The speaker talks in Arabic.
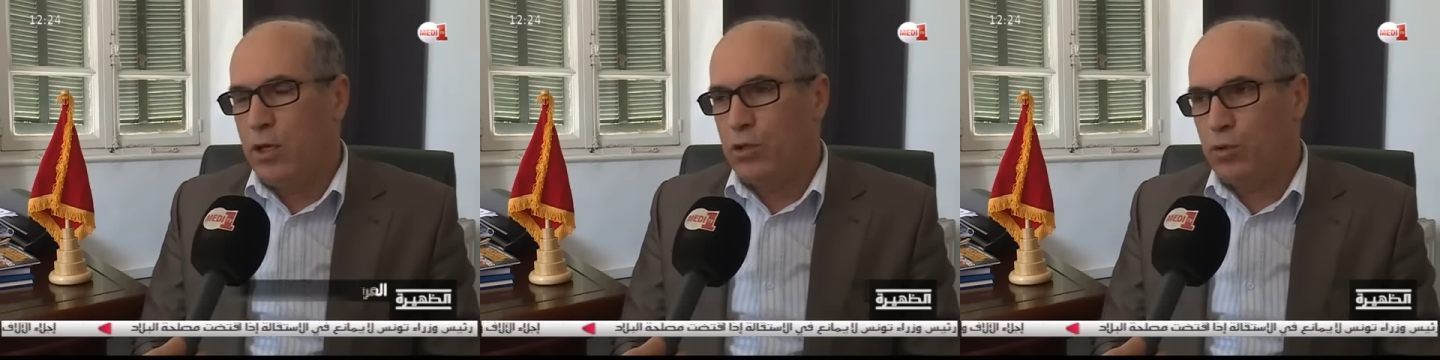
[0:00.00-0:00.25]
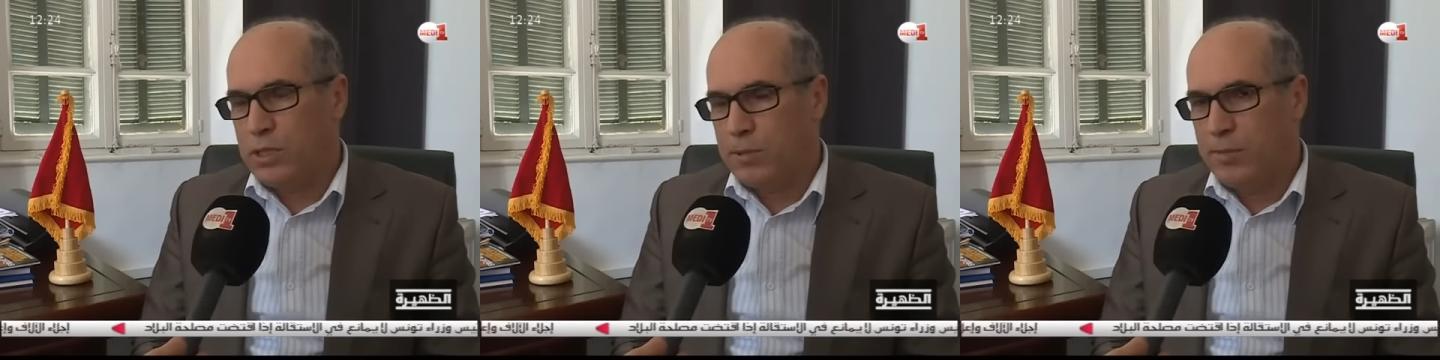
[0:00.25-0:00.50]

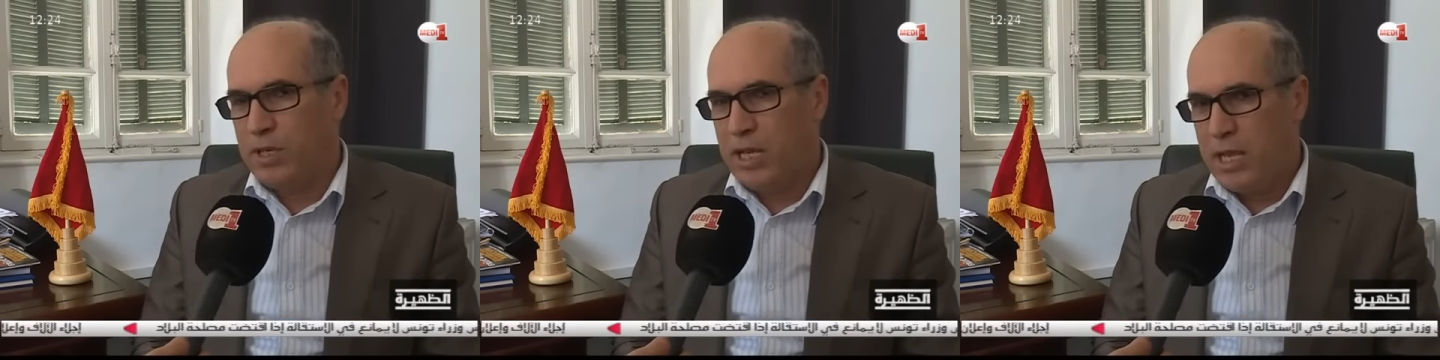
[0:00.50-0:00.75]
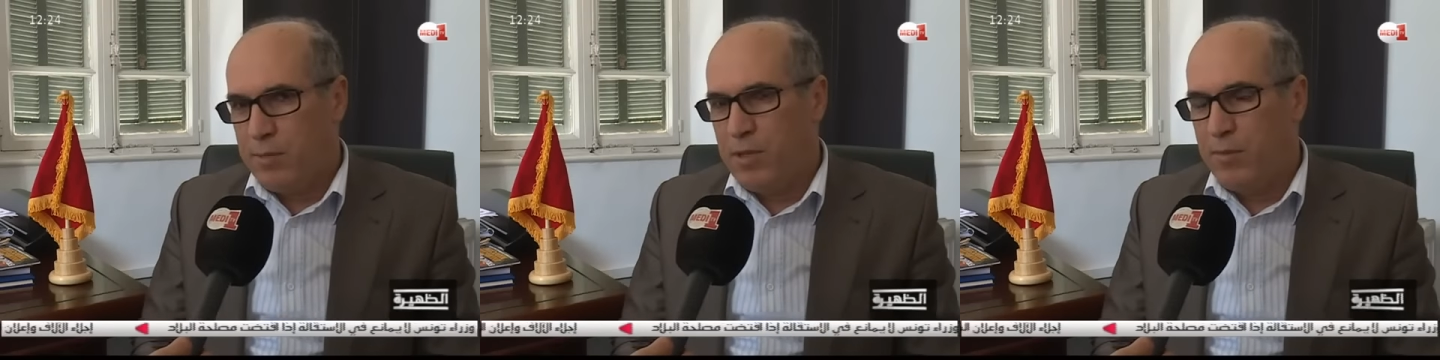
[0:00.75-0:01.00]
تعتبر من
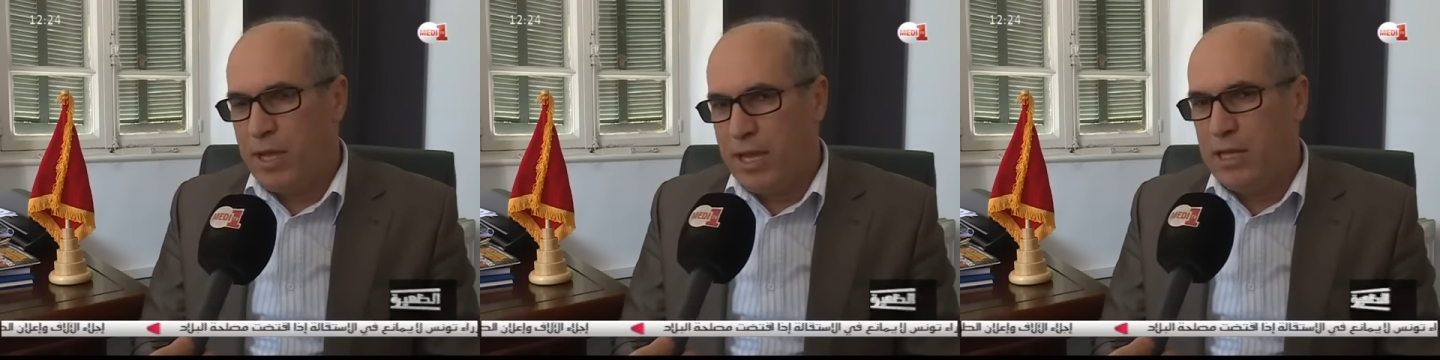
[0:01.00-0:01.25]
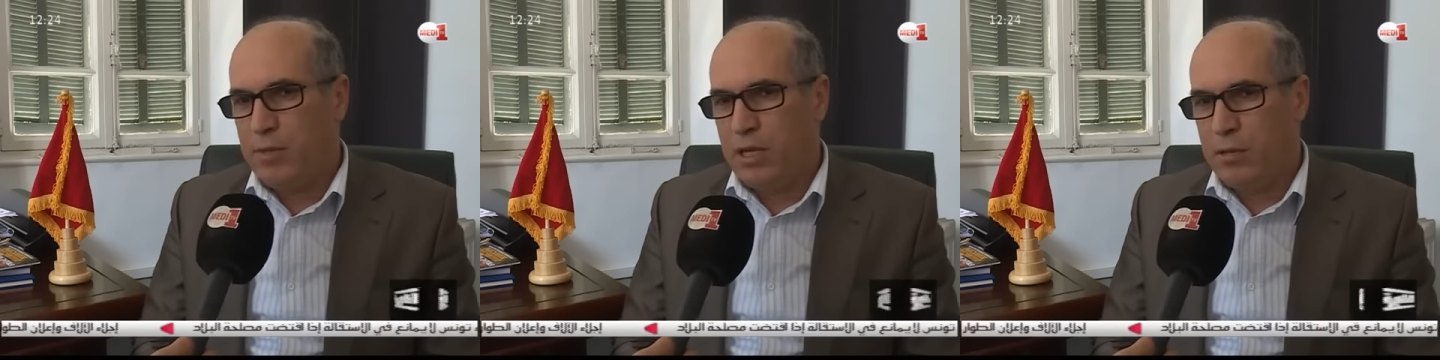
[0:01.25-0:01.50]
أهم
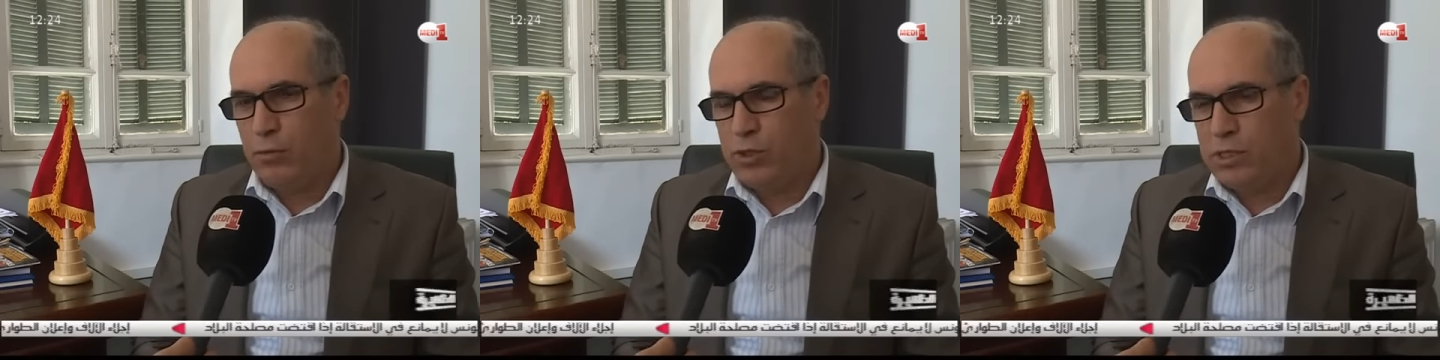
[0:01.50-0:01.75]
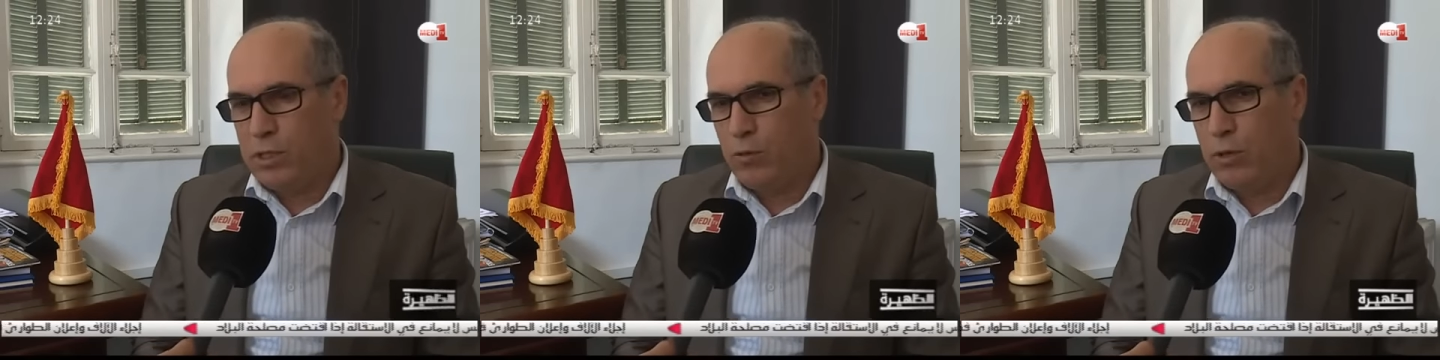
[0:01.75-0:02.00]
المعالم على
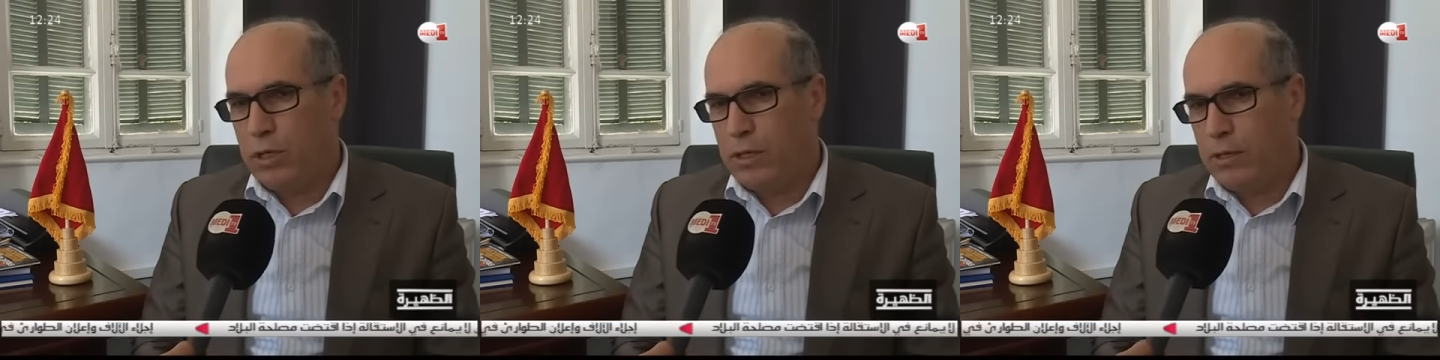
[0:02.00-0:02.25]
المستوى